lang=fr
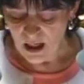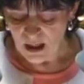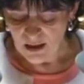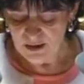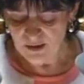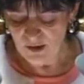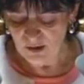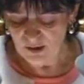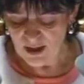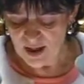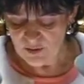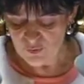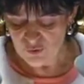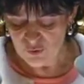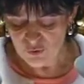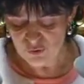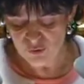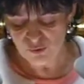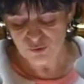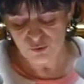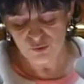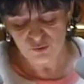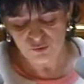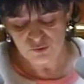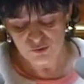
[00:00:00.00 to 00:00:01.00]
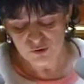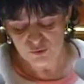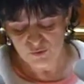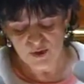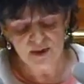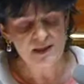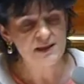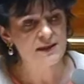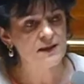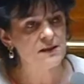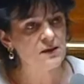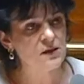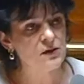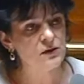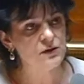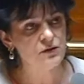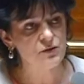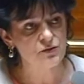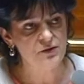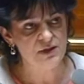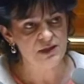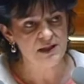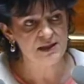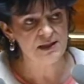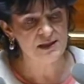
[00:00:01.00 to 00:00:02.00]
dans la mesure où
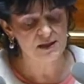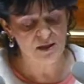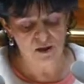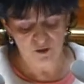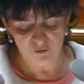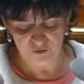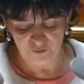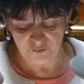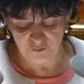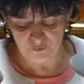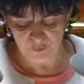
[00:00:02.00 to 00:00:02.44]
79%